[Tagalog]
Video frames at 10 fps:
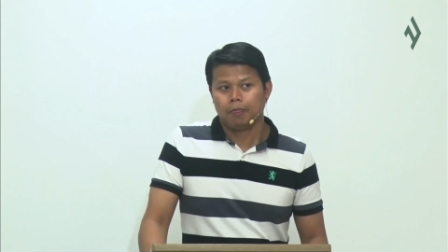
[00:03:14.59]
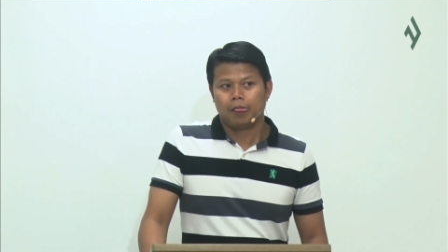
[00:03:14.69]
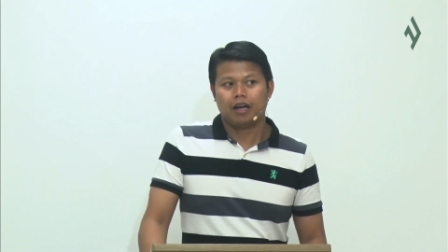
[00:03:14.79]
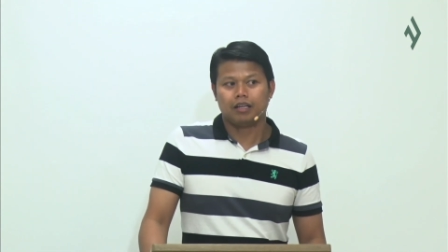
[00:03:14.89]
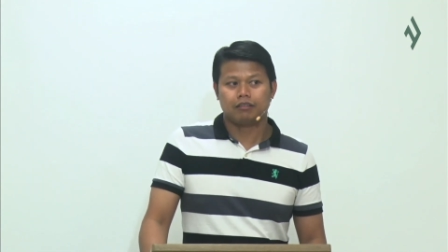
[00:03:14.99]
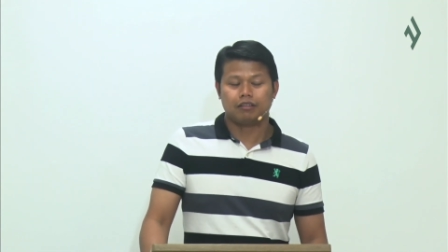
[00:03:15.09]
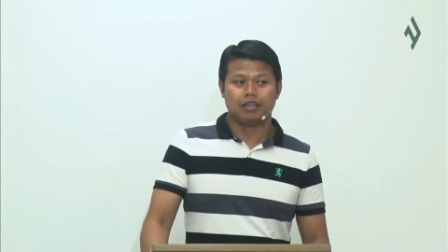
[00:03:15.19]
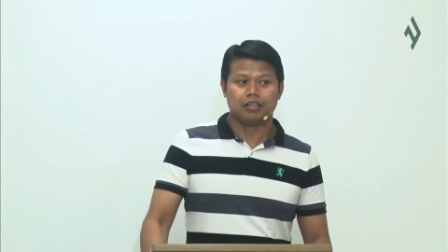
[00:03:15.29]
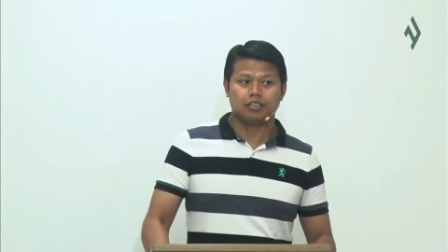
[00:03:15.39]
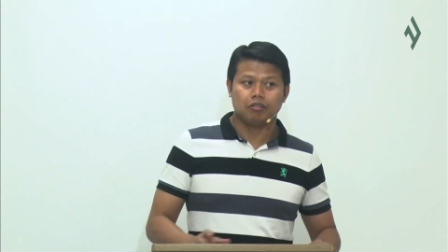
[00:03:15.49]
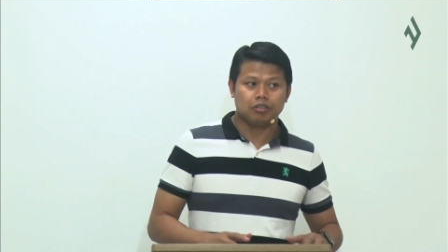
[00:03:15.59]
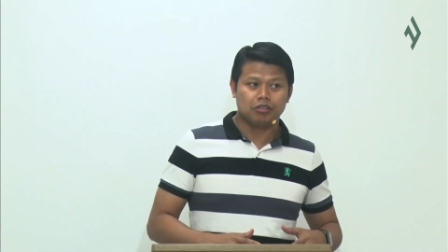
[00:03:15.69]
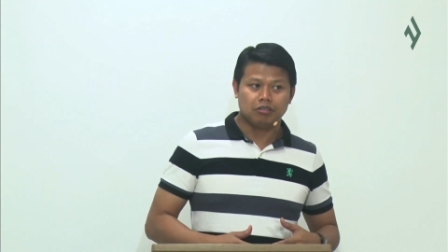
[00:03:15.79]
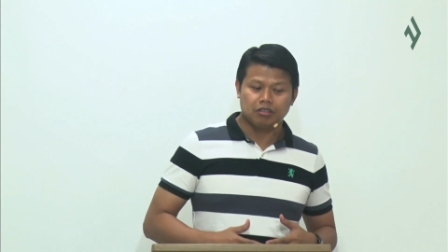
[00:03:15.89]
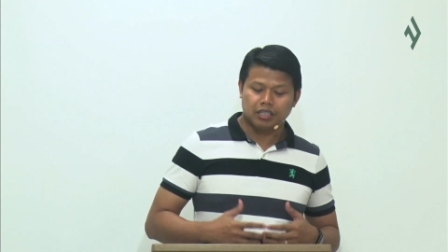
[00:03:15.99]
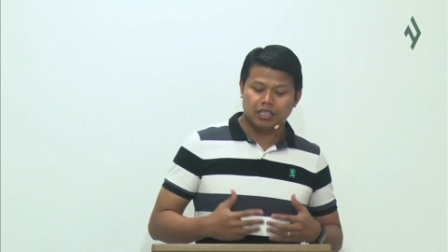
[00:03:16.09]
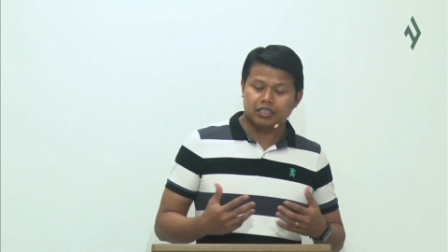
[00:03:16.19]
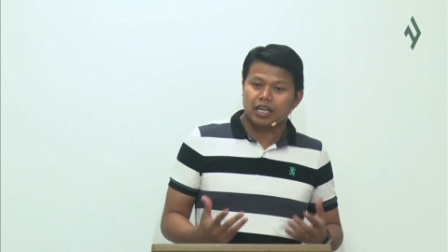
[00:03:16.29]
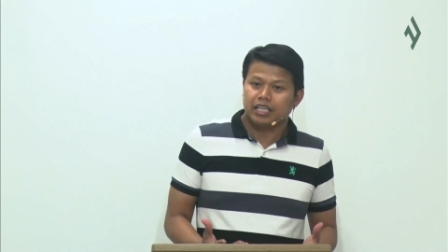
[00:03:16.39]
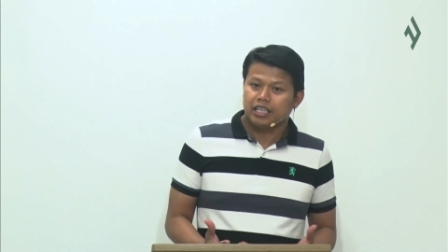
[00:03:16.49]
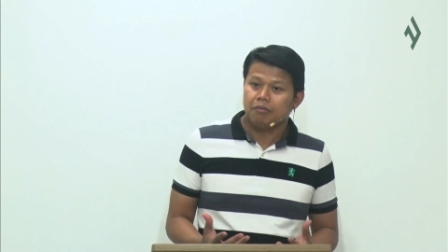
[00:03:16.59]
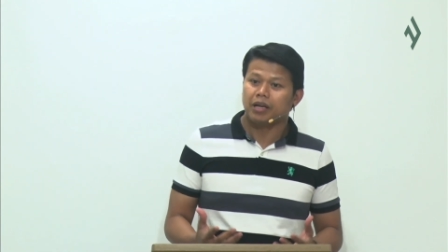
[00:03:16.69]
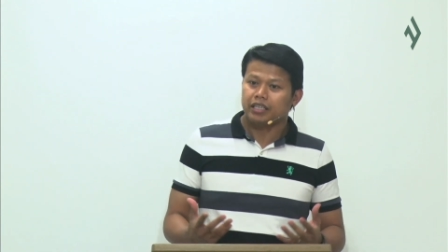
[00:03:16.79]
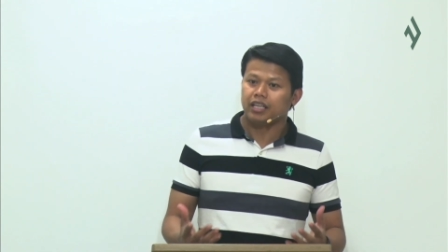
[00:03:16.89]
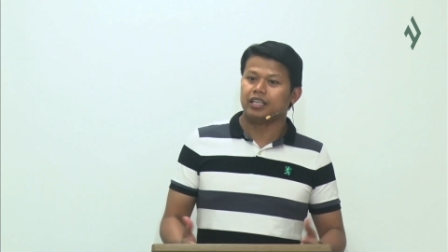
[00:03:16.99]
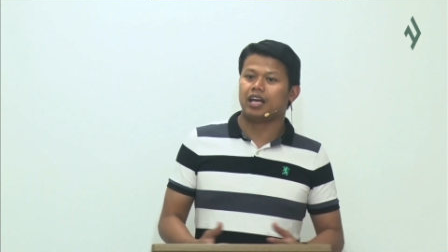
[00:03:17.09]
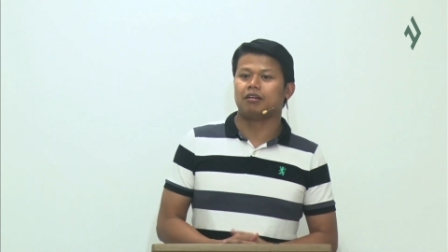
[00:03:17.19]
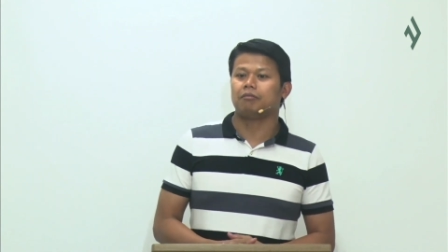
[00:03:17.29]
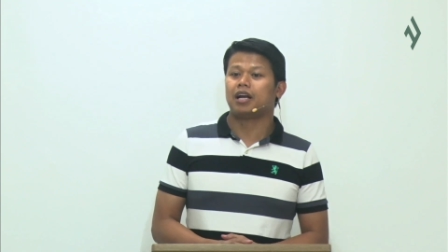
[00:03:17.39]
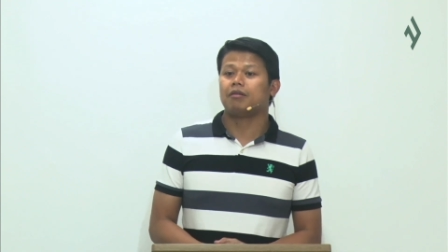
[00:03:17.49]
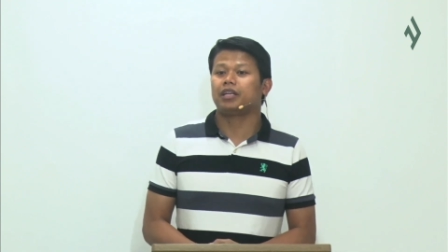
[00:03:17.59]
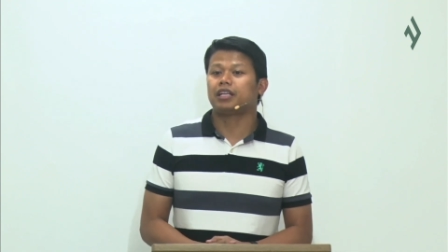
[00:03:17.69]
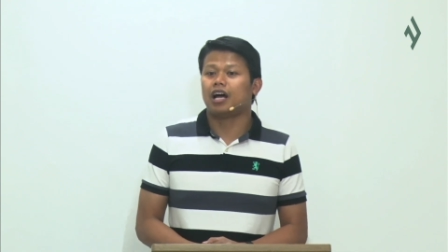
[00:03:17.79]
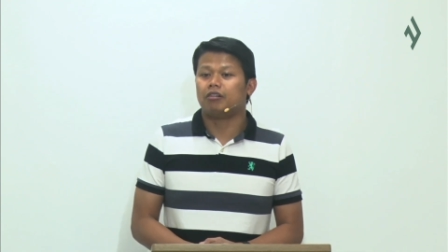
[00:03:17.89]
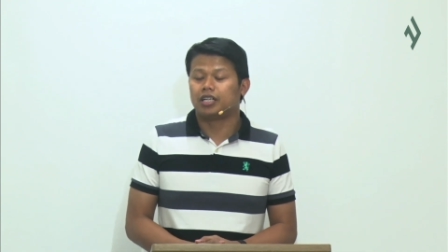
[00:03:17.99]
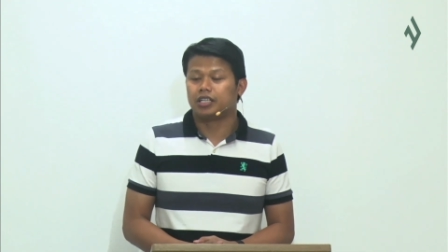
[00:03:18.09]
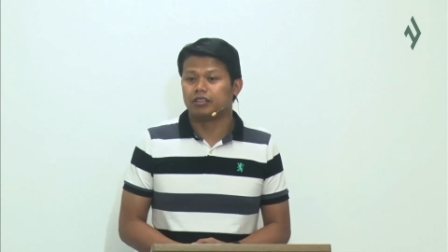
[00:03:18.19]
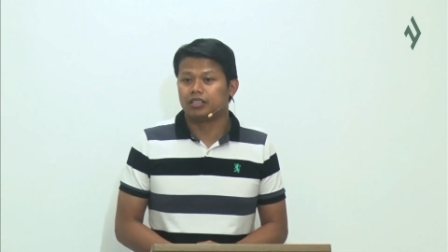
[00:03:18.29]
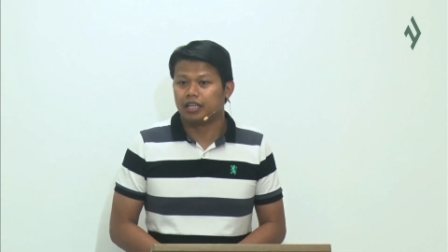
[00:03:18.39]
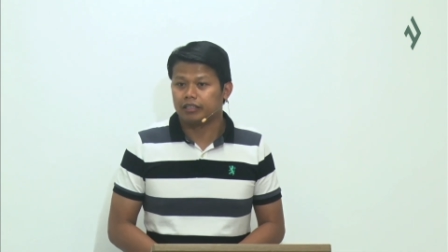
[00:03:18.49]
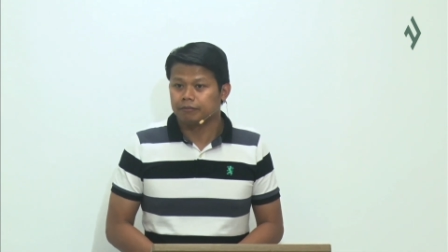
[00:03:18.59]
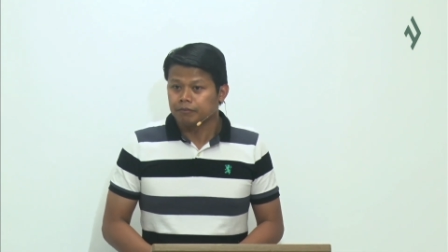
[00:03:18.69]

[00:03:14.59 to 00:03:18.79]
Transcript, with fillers: At uh, ito yung isang hindi maintindihan ng maraming tao ngayon that